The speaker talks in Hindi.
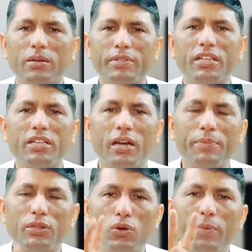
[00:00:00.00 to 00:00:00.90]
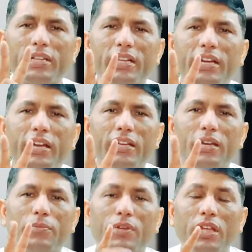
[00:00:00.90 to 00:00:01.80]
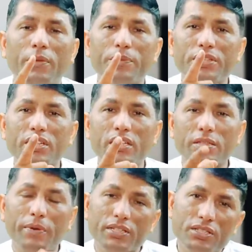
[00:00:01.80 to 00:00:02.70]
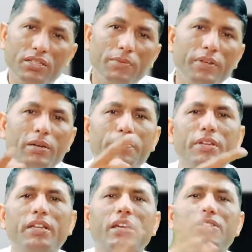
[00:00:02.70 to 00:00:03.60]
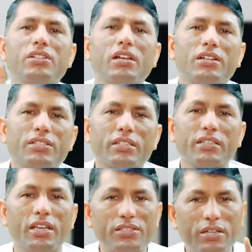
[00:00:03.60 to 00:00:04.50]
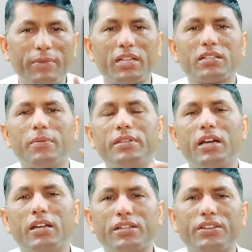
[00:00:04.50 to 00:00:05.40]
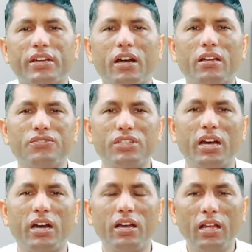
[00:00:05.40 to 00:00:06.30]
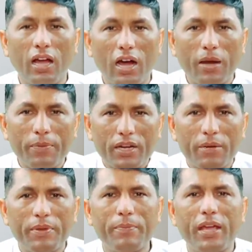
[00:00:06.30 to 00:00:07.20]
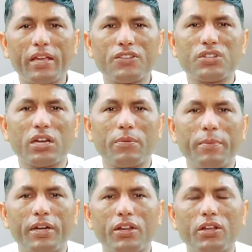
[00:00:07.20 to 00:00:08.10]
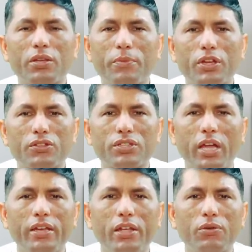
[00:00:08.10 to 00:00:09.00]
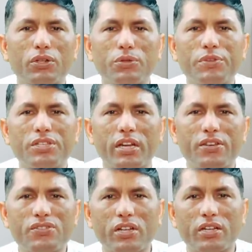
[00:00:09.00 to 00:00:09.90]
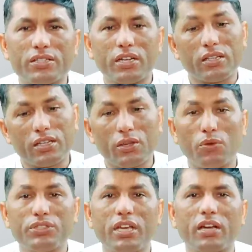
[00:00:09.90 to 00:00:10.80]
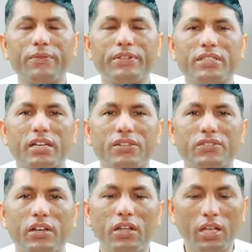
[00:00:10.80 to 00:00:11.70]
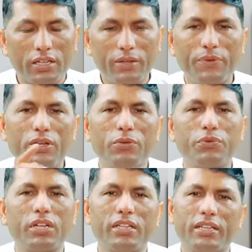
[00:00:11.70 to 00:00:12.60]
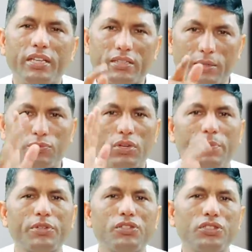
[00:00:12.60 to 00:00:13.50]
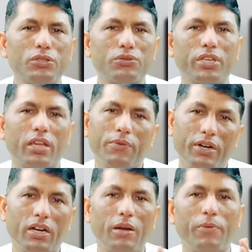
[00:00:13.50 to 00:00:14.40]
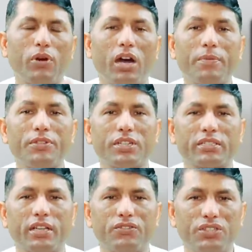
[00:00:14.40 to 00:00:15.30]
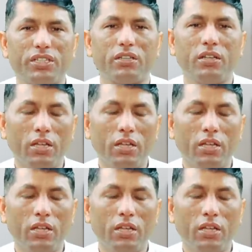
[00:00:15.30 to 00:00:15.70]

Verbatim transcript: समझ नहीं यहाँ पे दो बातें करेंगे हम वीज़ा ज़बरदस्ती भी कंपनी कैंसिल कर सकती है इसके बात का भी ध्यान रखिएगा जी हाँ आप कभी मैं के चक्कर में बैठे रहे कि मेरे साइन नहीं होंगे तो वीज़ा कैंसिल कैसे कर देगी हो जाएगा वीज़ा कैंसिल ये वीडियो पूरा देखिए तब तो आपकी जीत हो जाएगी वरना आप हार भी सकते हैं जी